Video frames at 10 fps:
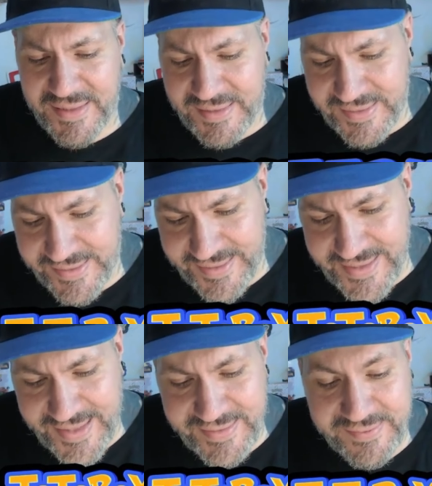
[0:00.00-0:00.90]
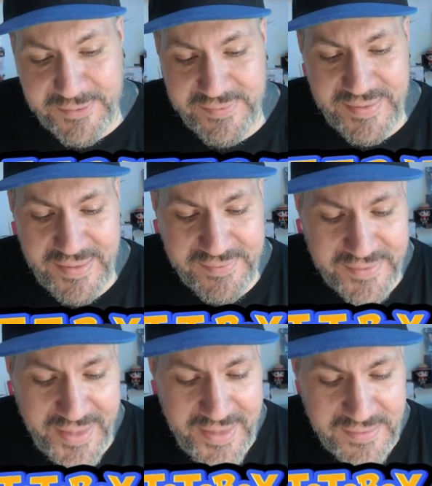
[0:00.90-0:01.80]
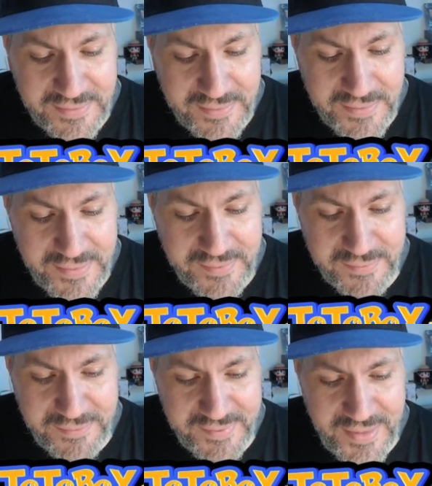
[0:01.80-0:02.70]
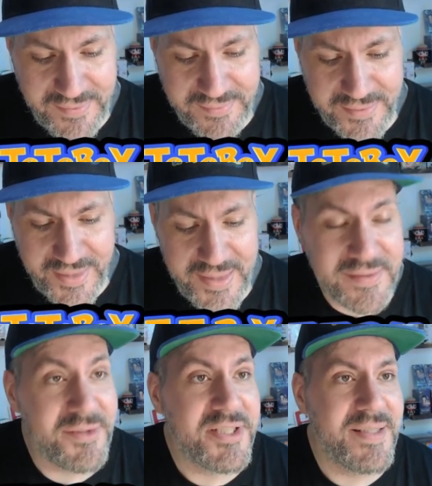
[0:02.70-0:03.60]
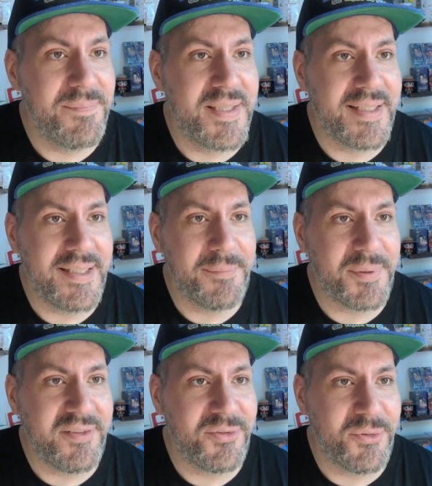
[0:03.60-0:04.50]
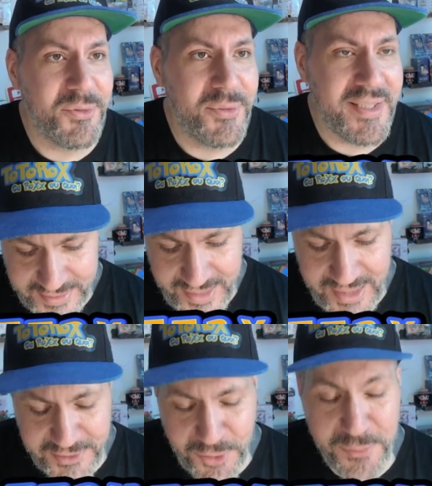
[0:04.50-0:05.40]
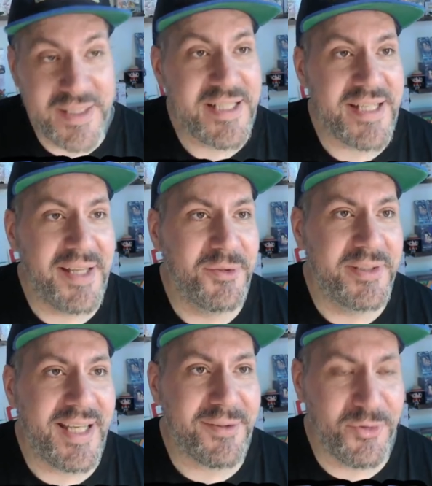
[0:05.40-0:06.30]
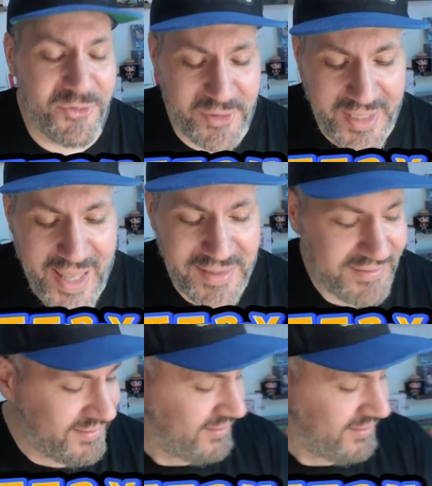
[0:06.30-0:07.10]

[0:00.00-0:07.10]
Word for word: Aïe, aïe, aïe, est-ce que c'est la secrète Est-ce que c'est la secrète J'ai bien l'impression que oui Elle tombe déjà, notre carte secrète